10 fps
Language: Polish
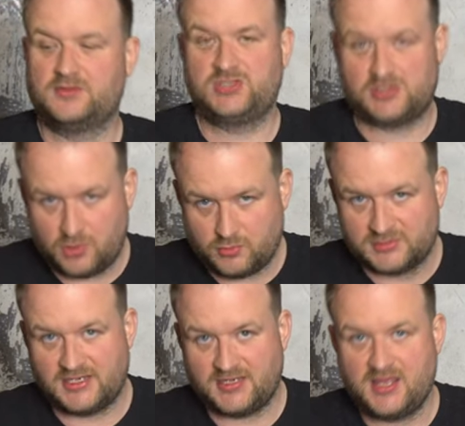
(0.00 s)
gdzie to
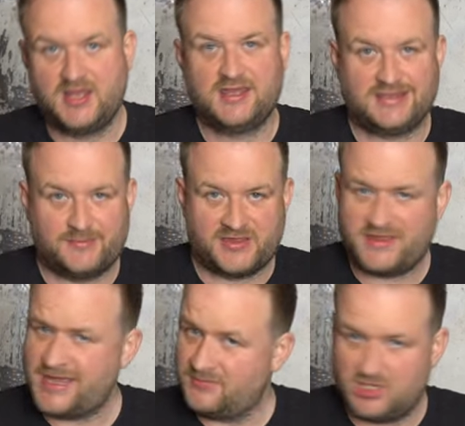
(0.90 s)
chłodzenie nie ma
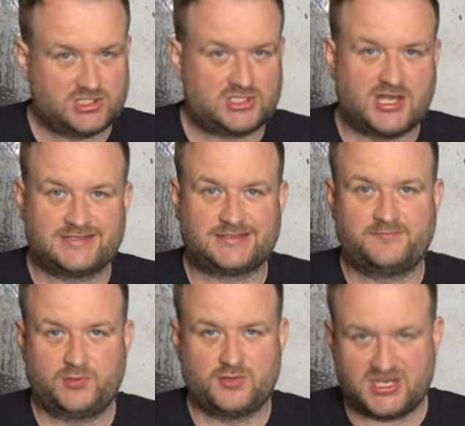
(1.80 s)
najmniejszych szans,
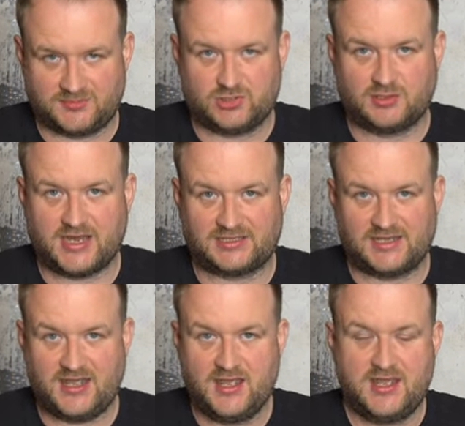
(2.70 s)
by ujarzmić tą kartę,